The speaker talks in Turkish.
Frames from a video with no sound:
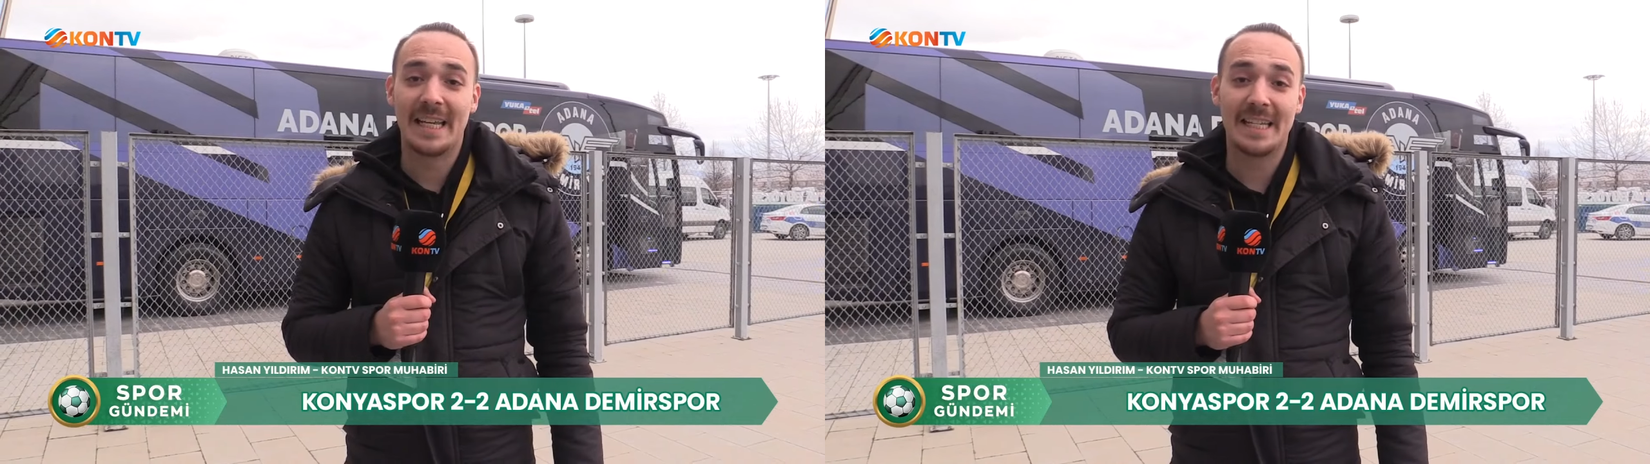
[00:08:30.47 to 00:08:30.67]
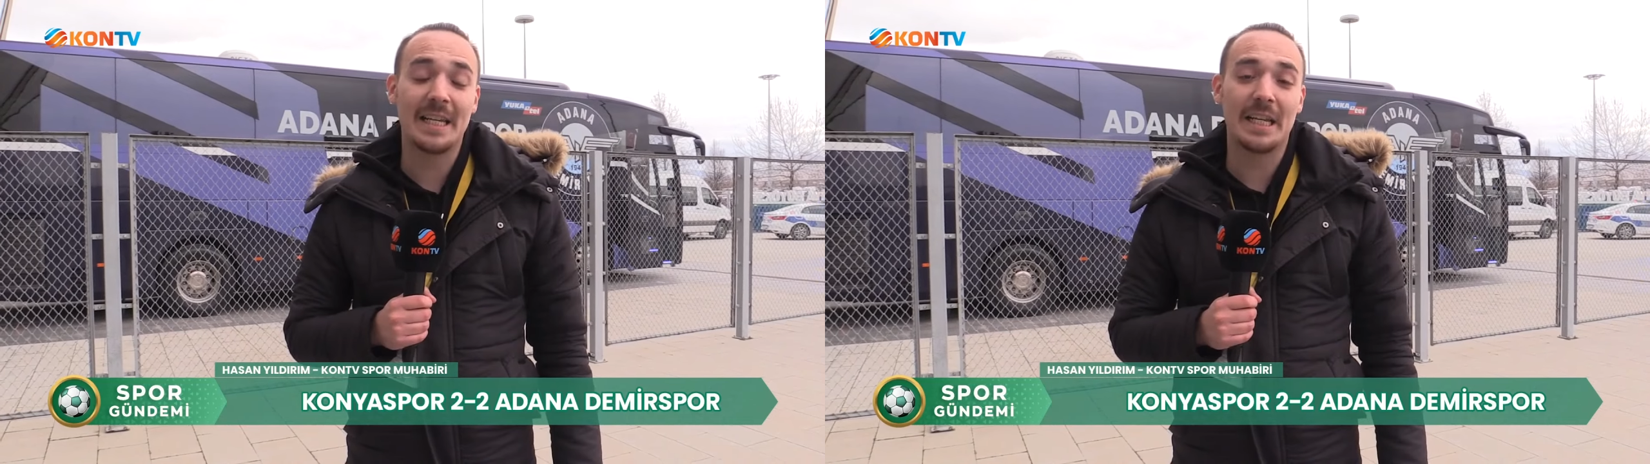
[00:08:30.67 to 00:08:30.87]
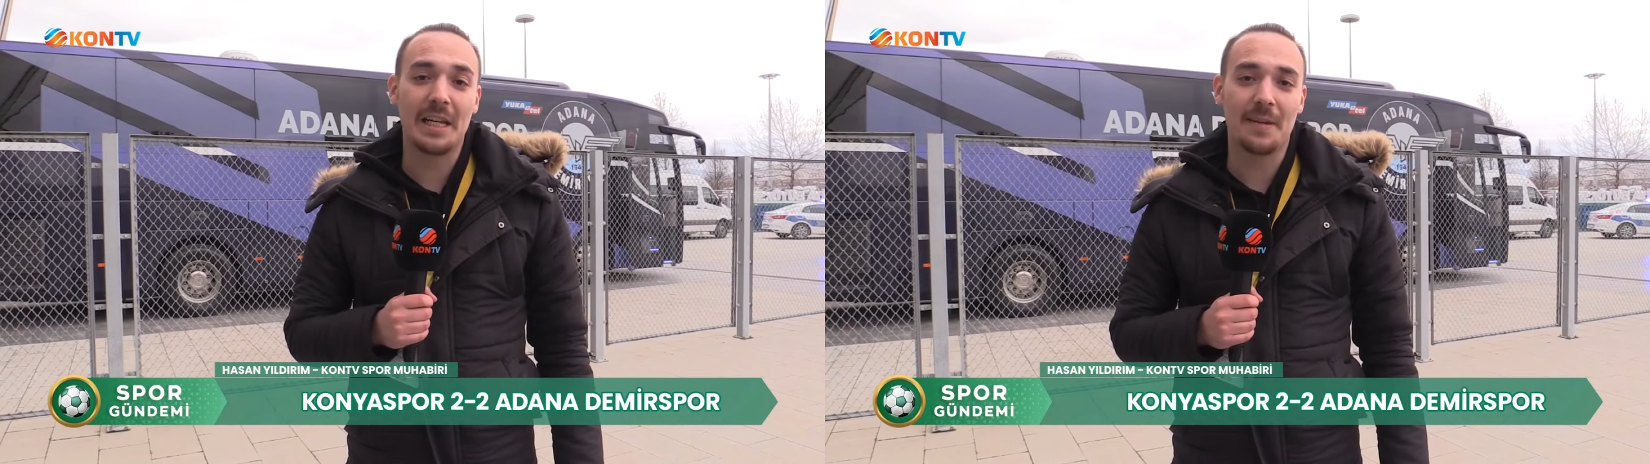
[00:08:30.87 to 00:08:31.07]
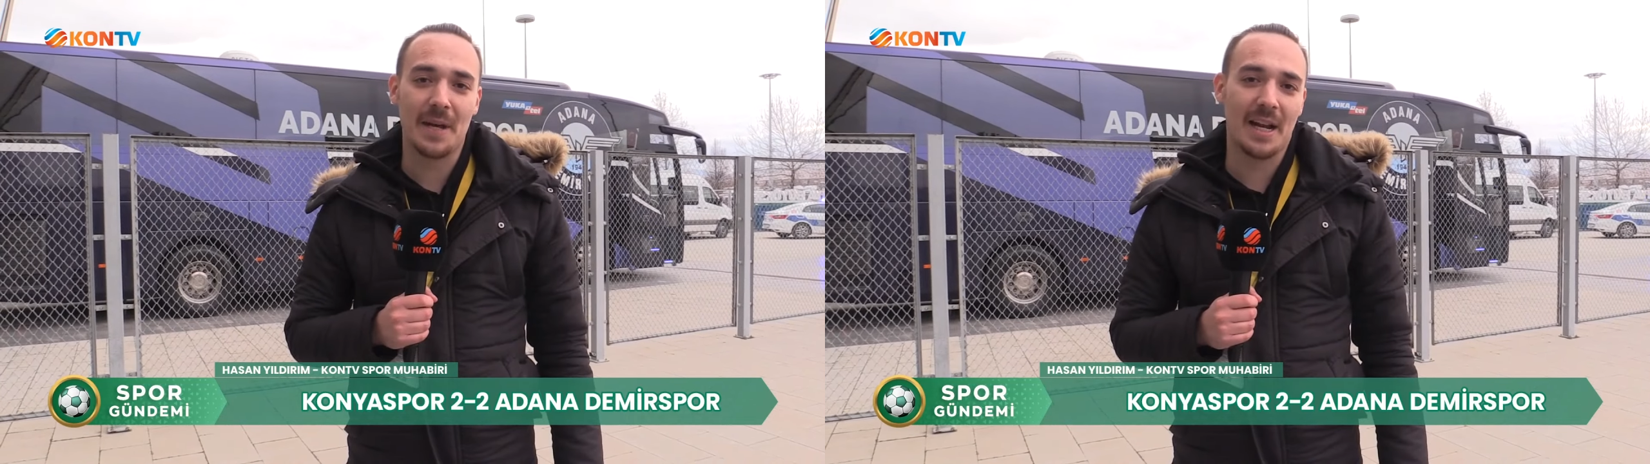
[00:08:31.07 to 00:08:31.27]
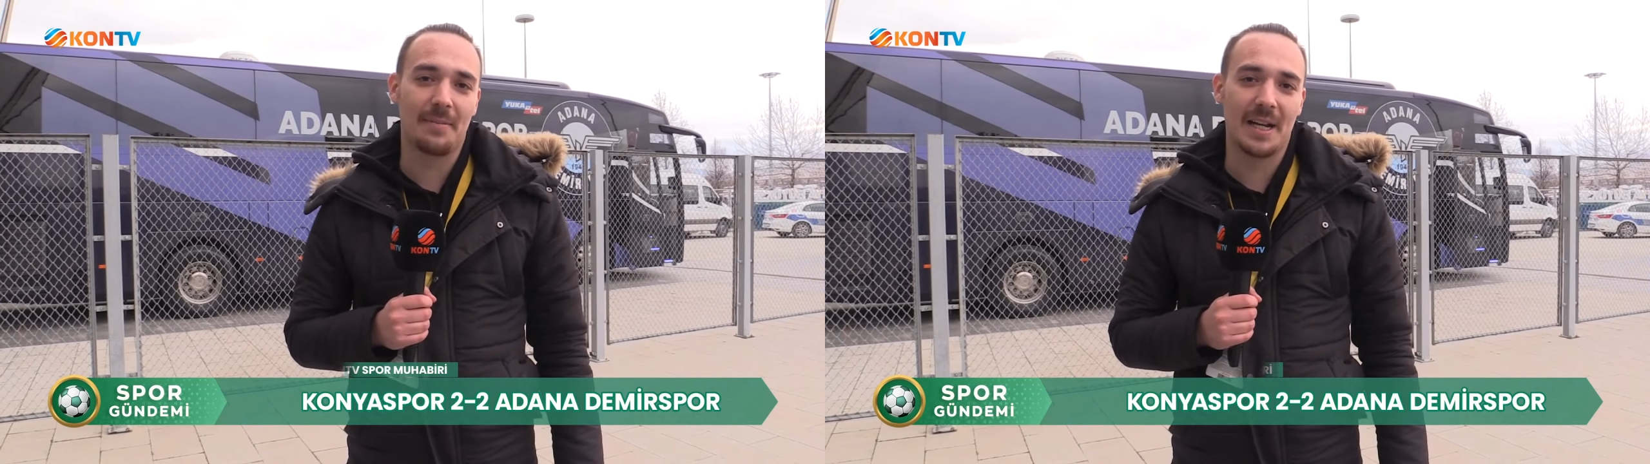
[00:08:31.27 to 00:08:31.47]
2-2'lik
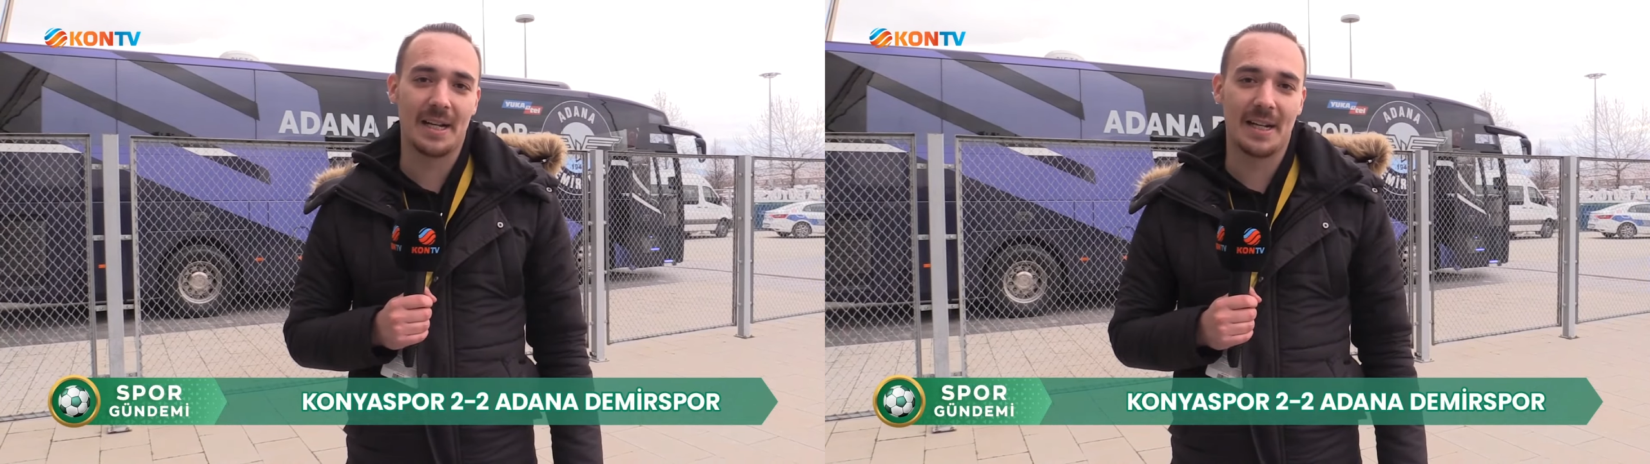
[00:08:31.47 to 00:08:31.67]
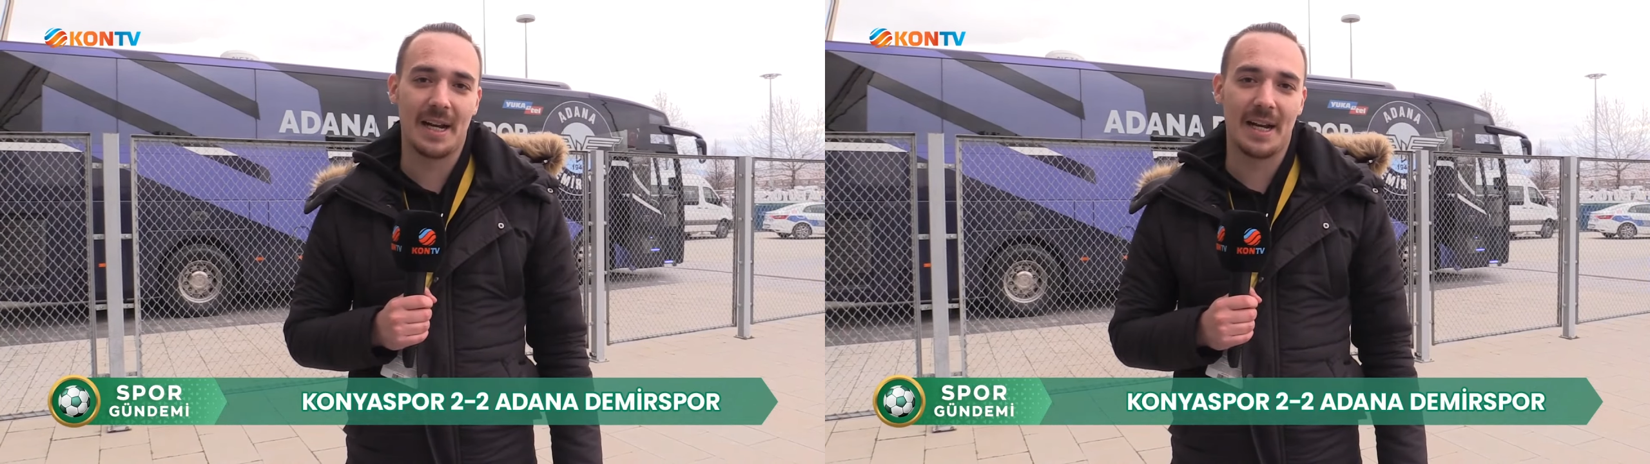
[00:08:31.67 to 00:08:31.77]
beraberlikle